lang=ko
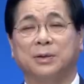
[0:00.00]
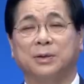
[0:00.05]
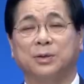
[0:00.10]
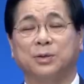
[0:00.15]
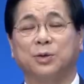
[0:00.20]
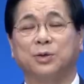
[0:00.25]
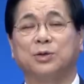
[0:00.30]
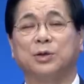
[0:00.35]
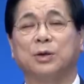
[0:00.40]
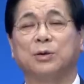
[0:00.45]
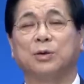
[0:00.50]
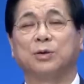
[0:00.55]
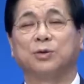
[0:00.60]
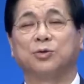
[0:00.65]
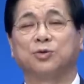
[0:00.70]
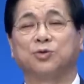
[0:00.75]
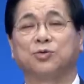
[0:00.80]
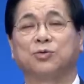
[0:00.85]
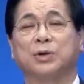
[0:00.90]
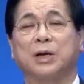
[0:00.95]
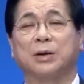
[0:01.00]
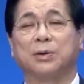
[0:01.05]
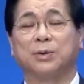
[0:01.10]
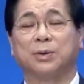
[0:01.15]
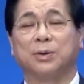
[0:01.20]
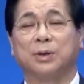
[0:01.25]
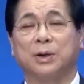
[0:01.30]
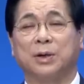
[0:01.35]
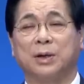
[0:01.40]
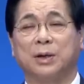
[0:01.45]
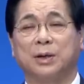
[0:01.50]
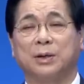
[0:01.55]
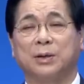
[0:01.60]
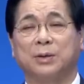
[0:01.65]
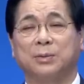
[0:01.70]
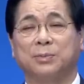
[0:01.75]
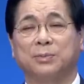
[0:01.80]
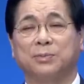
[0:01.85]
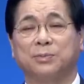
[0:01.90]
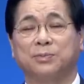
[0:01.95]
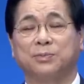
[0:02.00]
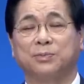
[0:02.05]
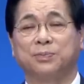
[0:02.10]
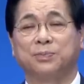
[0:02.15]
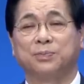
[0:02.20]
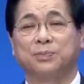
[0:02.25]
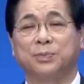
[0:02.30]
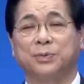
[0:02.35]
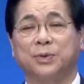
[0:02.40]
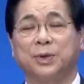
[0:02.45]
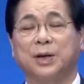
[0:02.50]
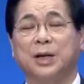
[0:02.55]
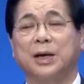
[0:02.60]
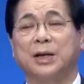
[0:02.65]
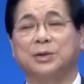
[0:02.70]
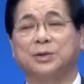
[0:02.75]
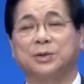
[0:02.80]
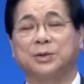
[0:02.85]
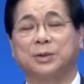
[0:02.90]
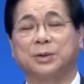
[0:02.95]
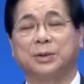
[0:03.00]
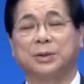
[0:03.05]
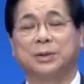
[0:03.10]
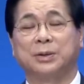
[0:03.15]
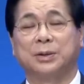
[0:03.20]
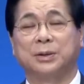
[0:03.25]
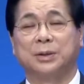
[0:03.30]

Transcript: 조져하고 죽으라고 떠나갔죠.